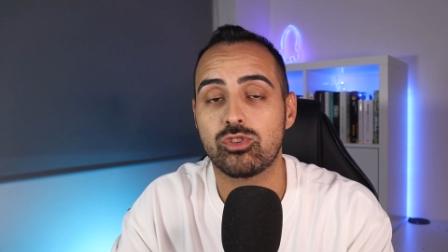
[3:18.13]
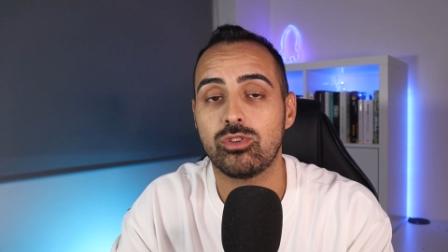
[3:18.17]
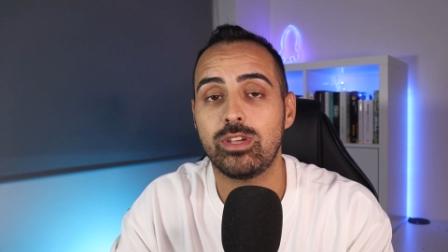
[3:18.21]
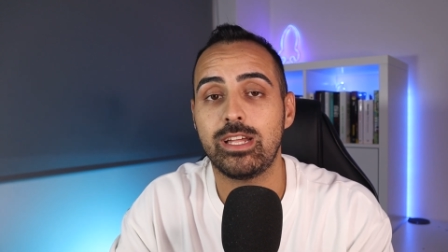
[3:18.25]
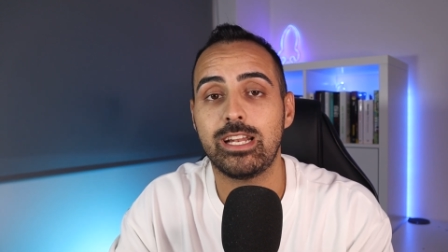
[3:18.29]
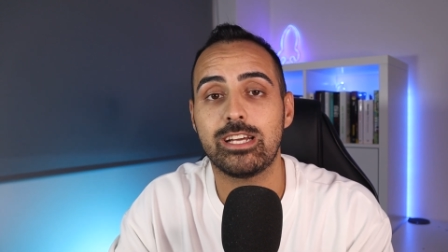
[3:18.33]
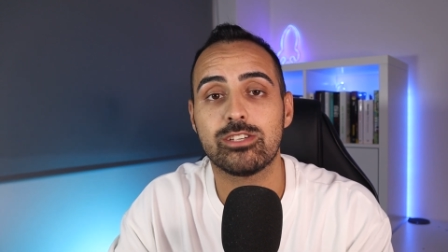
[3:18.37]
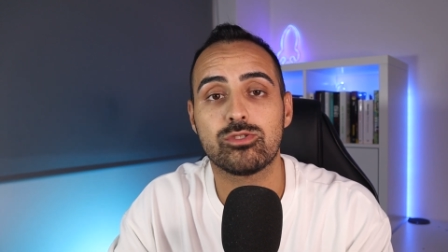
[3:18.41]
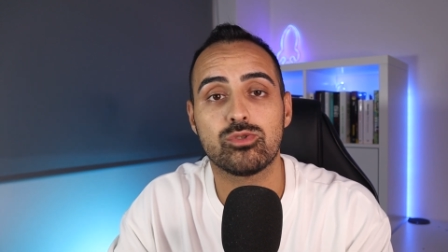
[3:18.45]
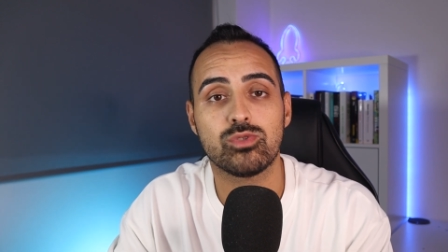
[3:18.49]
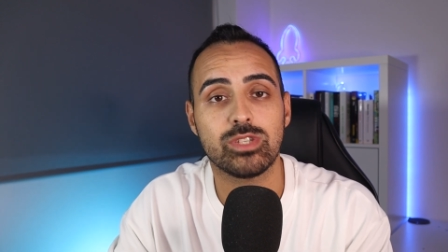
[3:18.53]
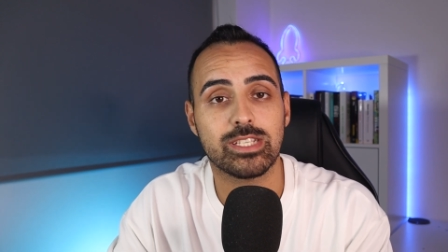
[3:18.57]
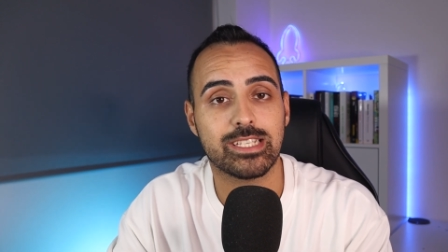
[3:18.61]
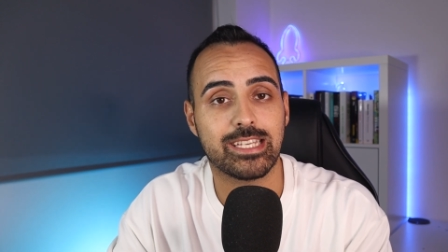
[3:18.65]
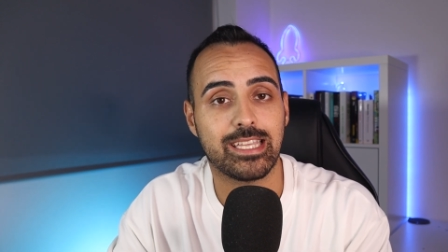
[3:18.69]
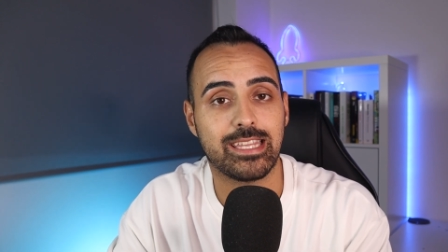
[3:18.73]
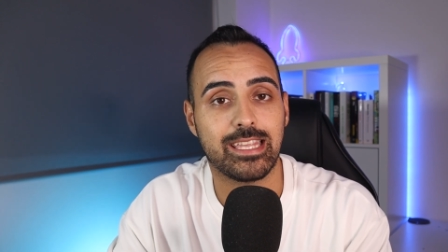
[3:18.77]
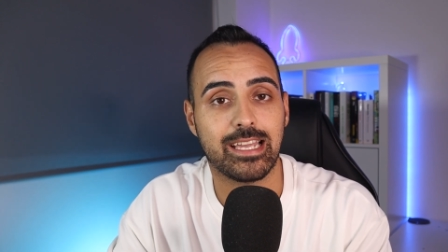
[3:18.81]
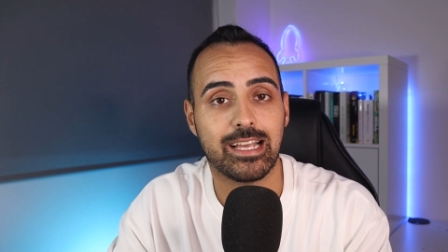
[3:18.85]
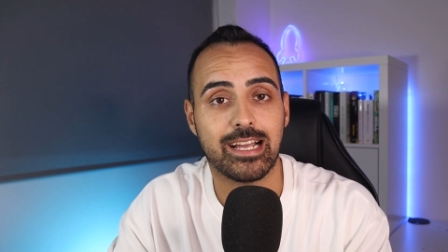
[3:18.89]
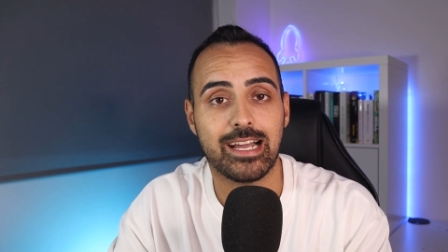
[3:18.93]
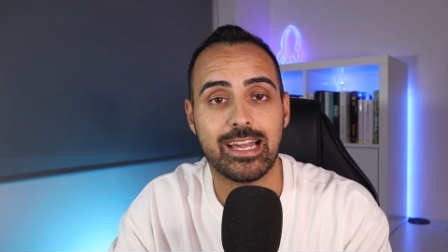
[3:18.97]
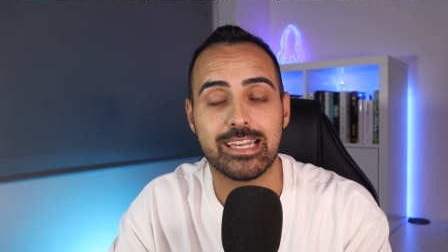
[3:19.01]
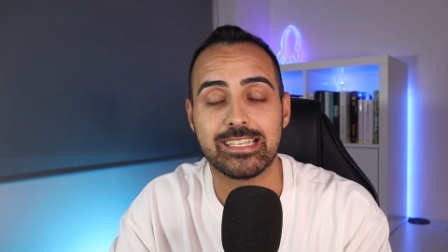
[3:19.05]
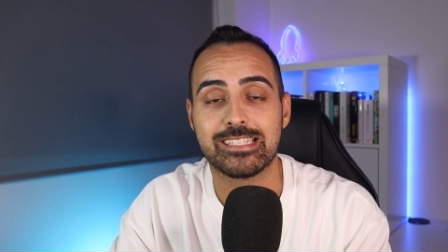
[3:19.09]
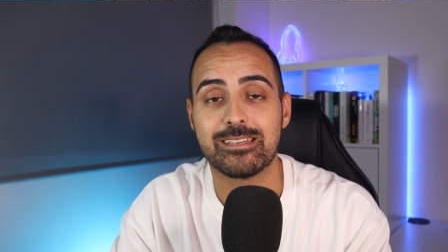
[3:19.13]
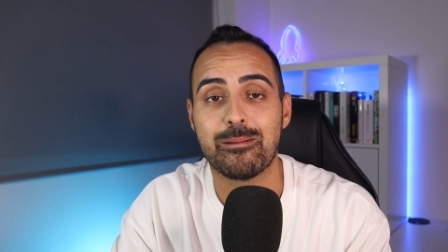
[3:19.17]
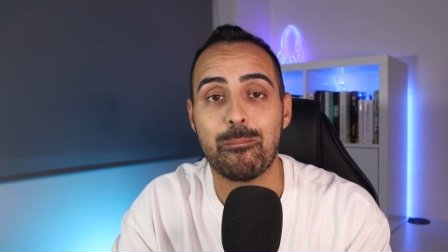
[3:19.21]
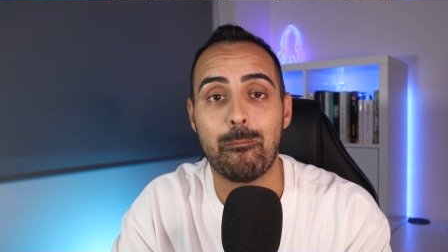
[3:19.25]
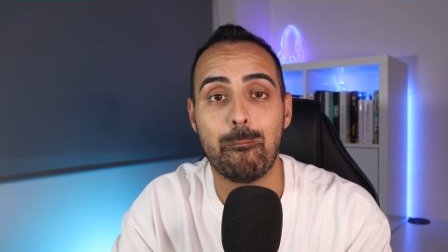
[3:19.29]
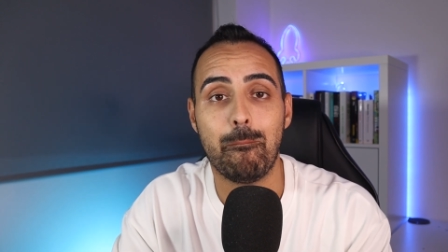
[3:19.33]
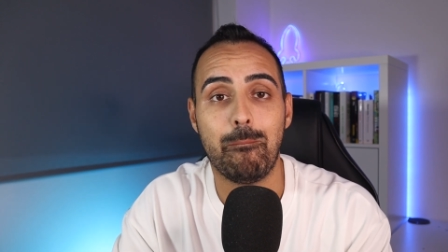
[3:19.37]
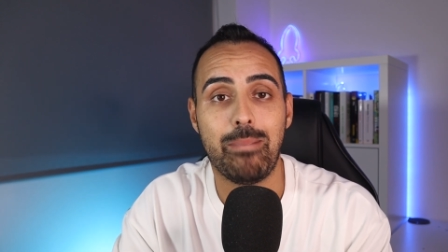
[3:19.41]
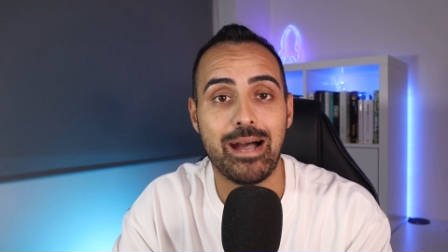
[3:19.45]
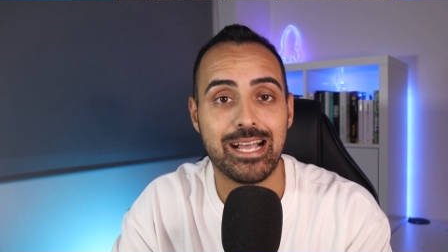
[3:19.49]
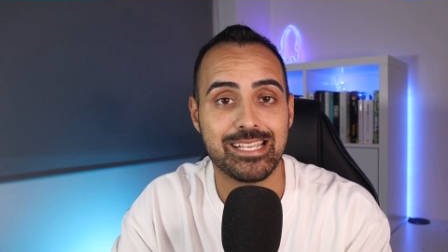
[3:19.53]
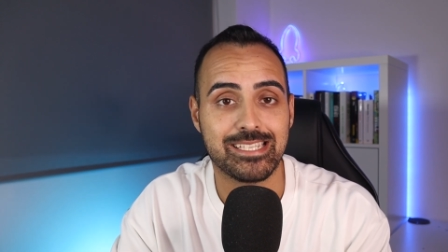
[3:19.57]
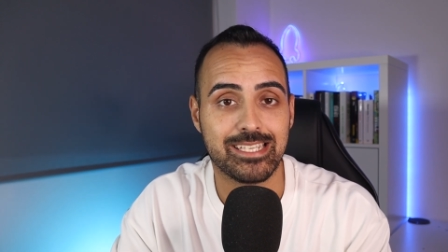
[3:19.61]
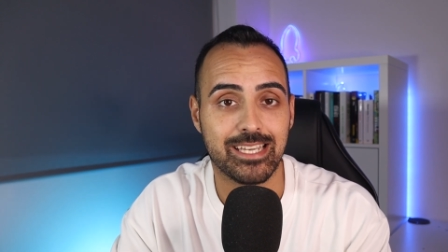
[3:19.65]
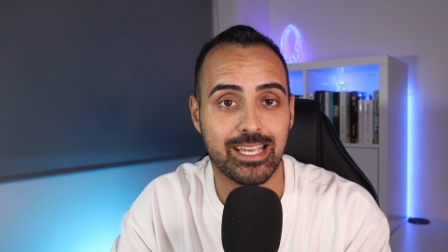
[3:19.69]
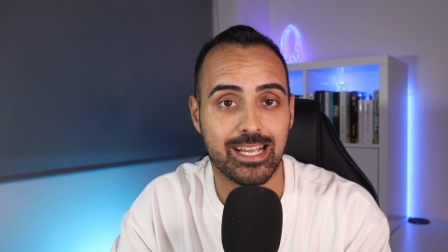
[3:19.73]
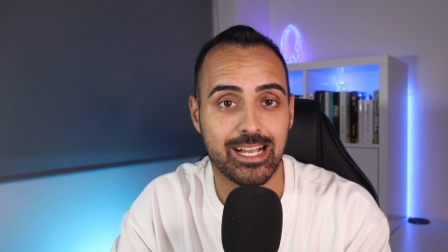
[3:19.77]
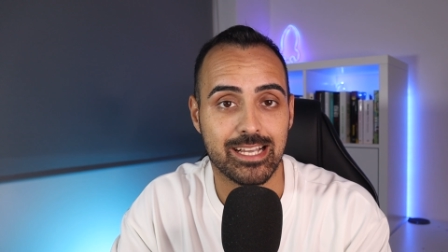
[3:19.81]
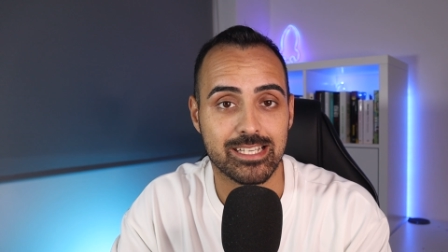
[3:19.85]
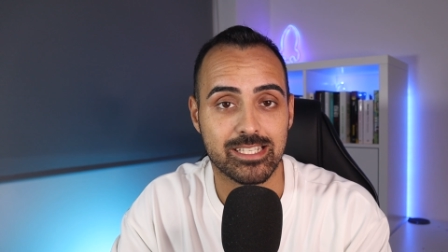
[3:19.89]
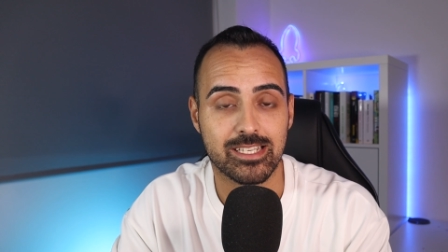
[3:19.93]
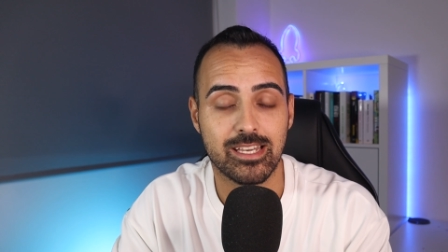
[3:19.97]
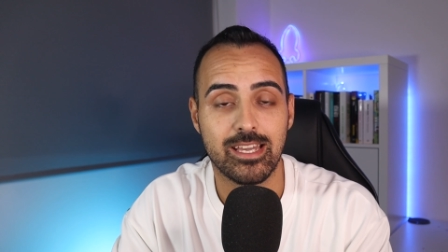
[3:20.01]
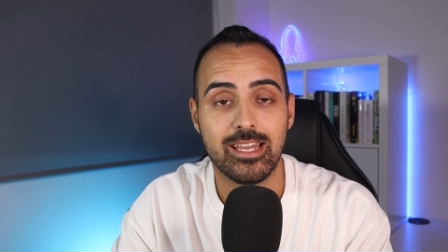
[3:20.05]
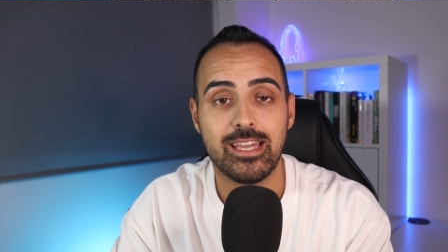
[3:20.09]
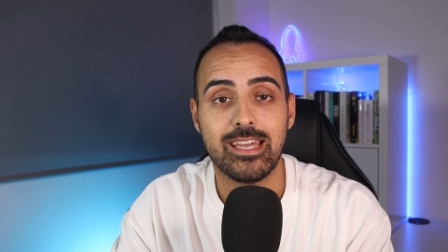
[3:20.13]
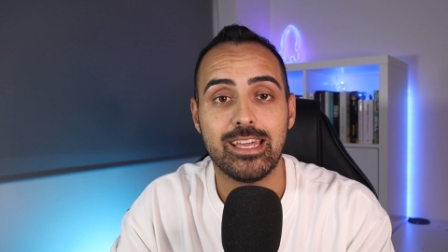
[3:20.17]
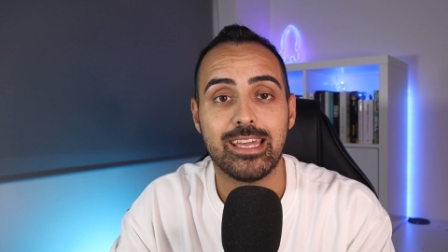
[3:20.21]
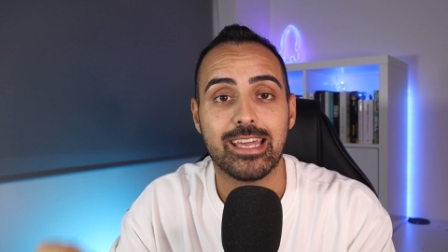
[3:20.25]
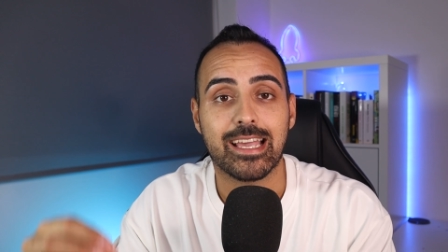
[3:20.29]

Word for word: Todas las dudas que tengáis, básicas,